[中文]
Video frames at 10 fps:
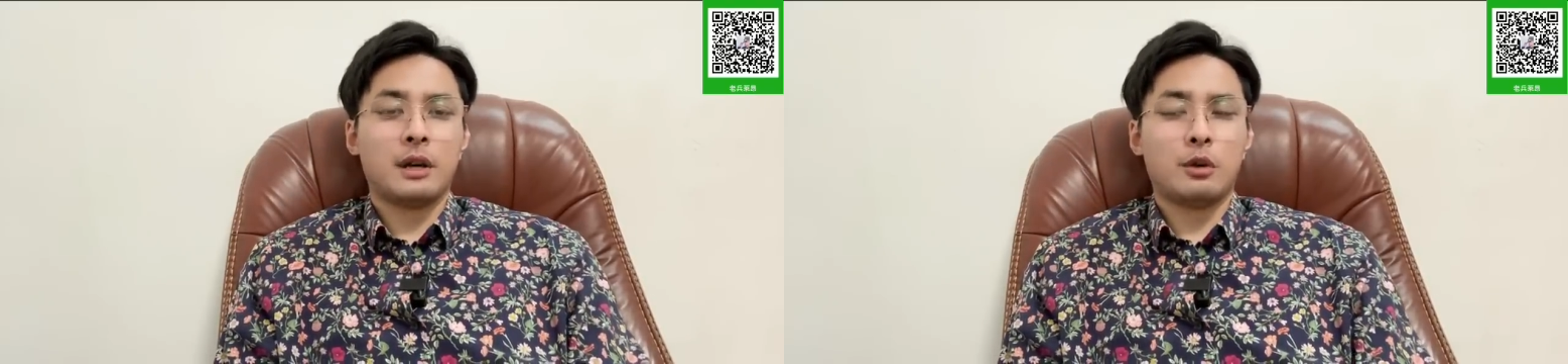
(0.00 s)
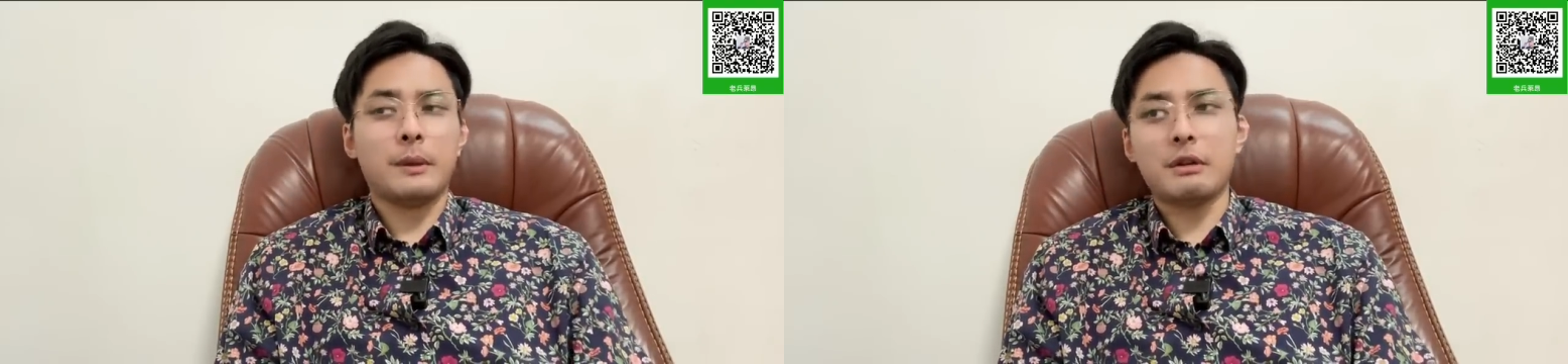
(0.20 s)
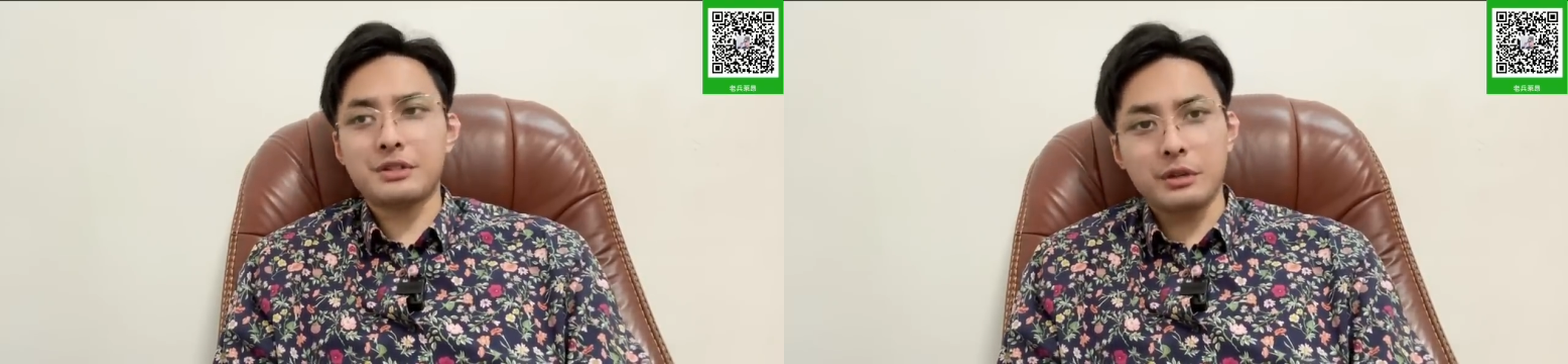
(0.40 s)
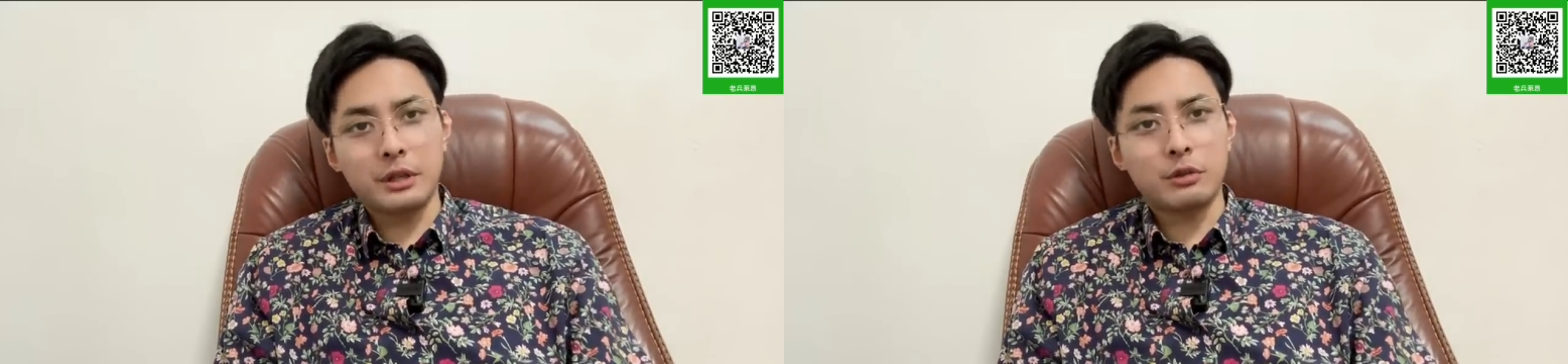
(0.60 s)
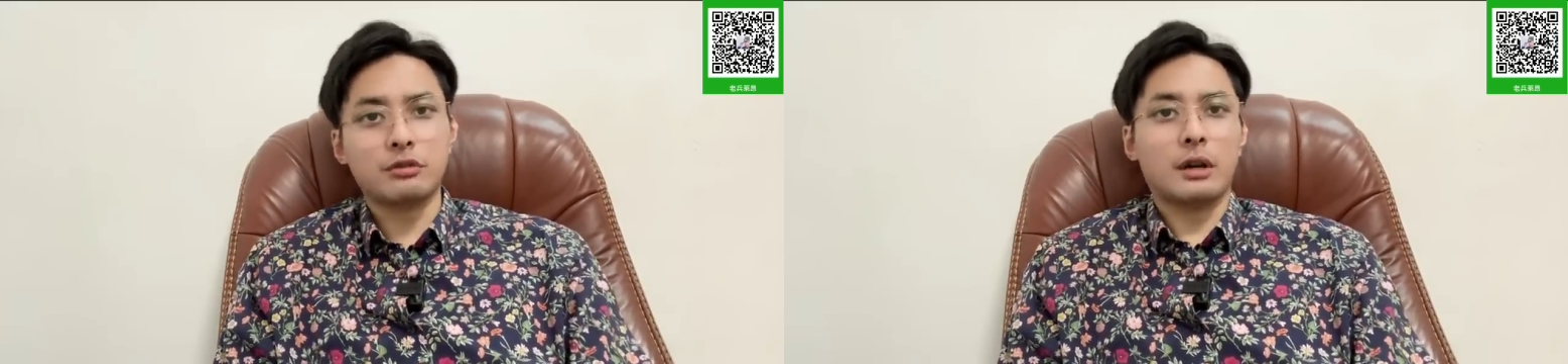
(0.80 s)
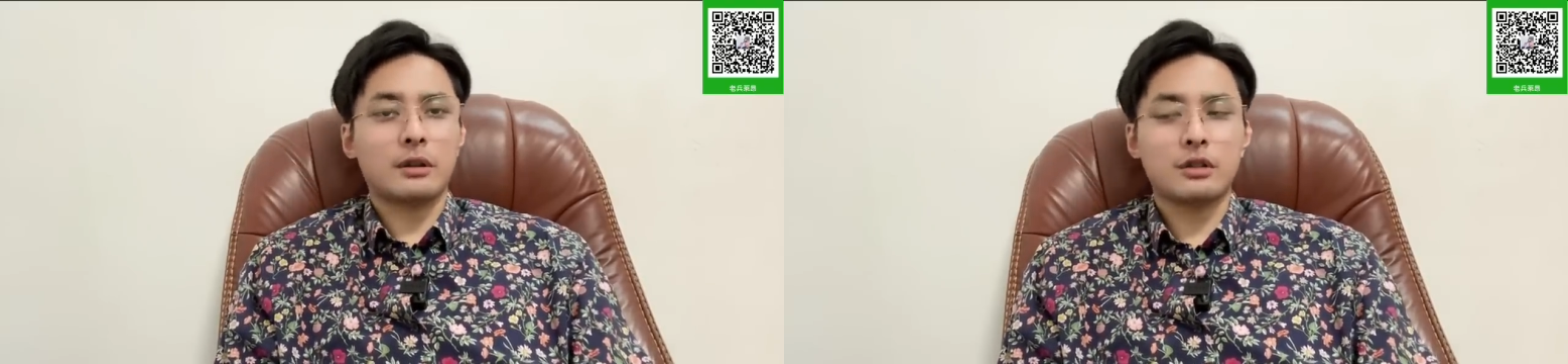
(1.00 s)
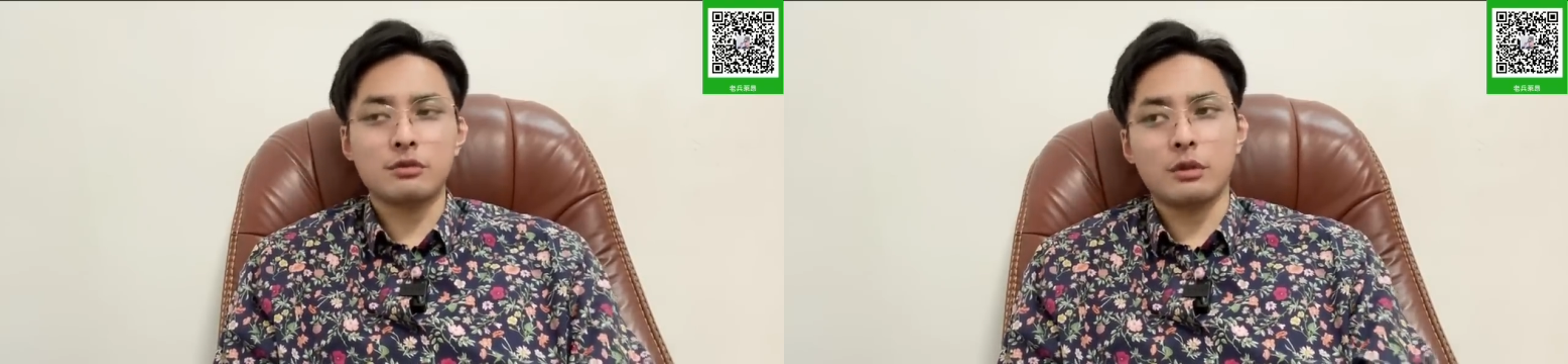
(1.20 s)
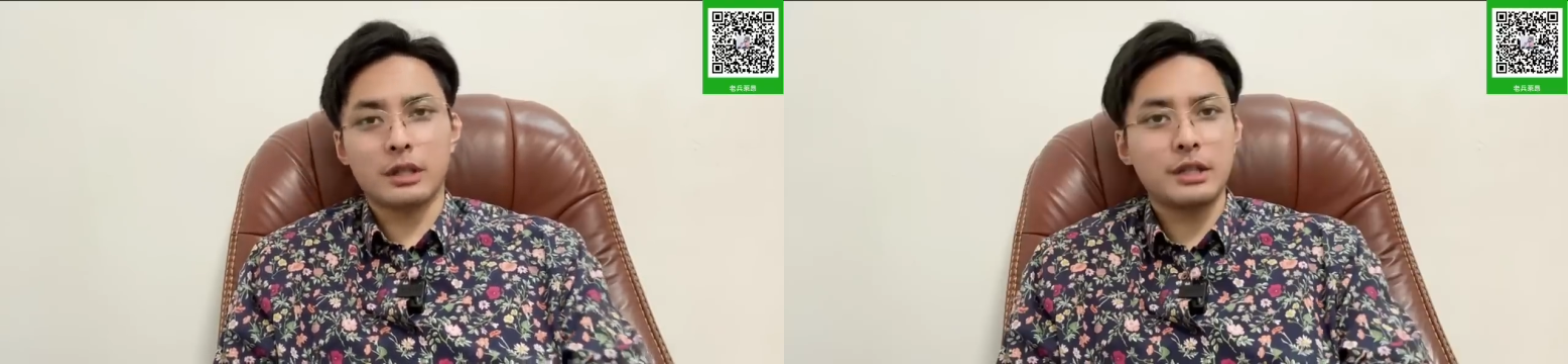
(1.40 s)
伙伴关系有很多种啊，像
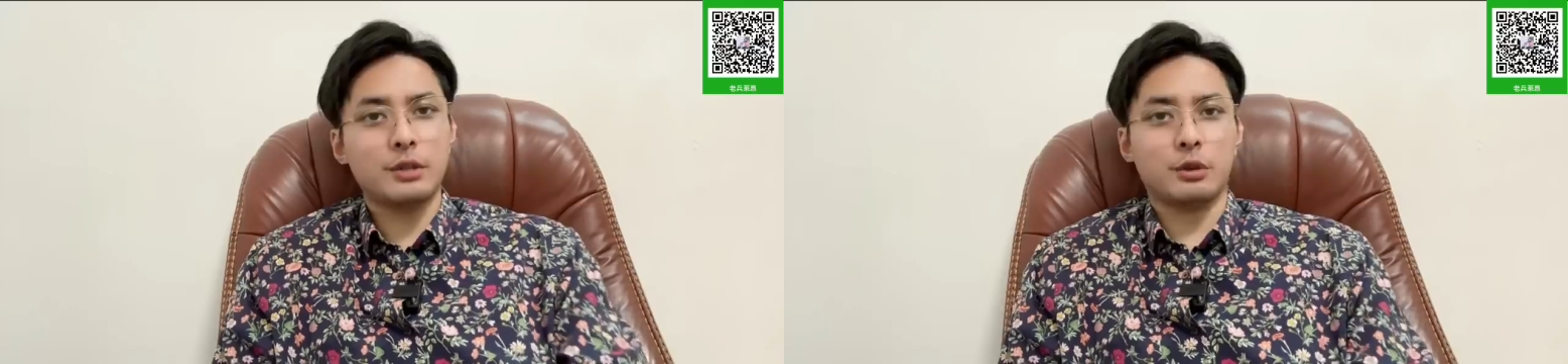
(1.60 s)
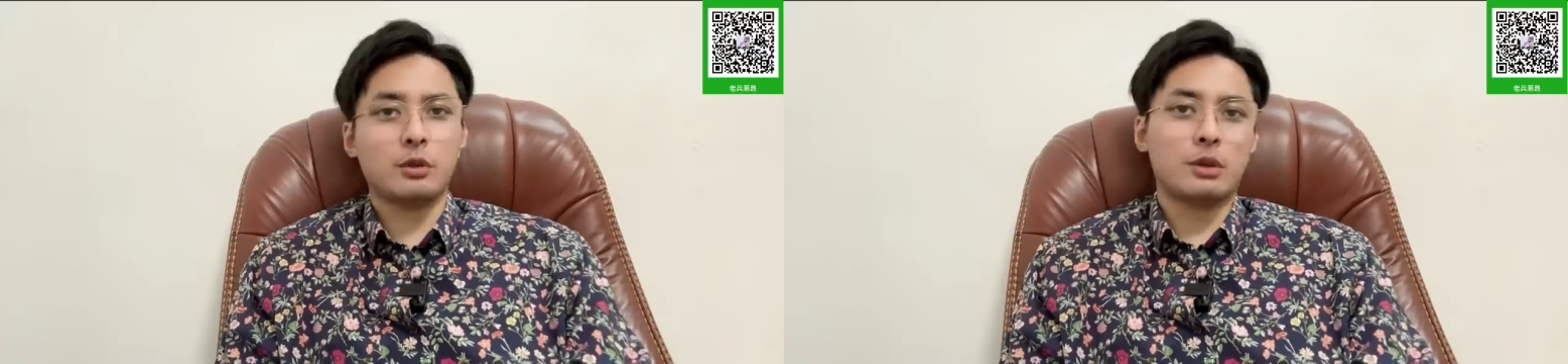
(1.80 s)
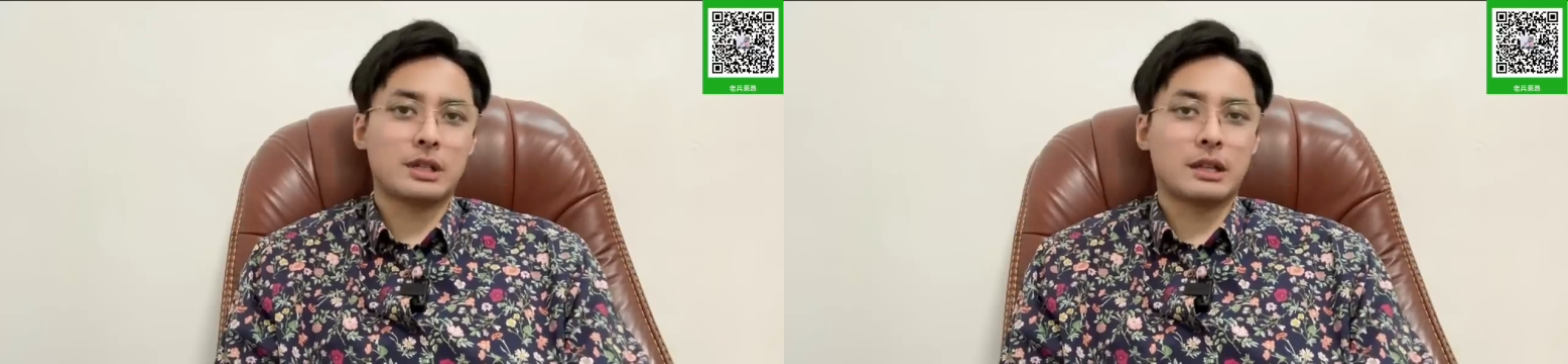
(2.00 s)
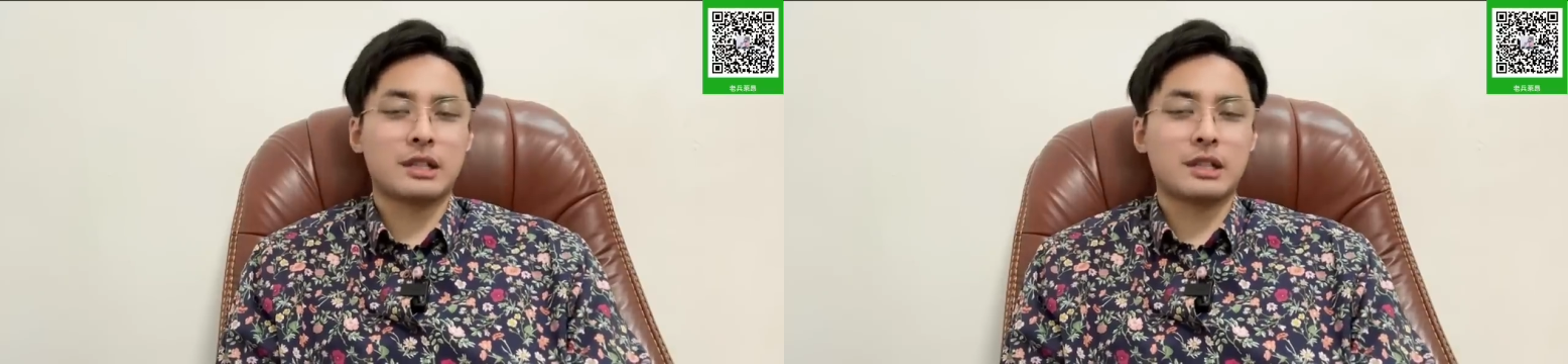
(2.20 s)
中国跟有的国家，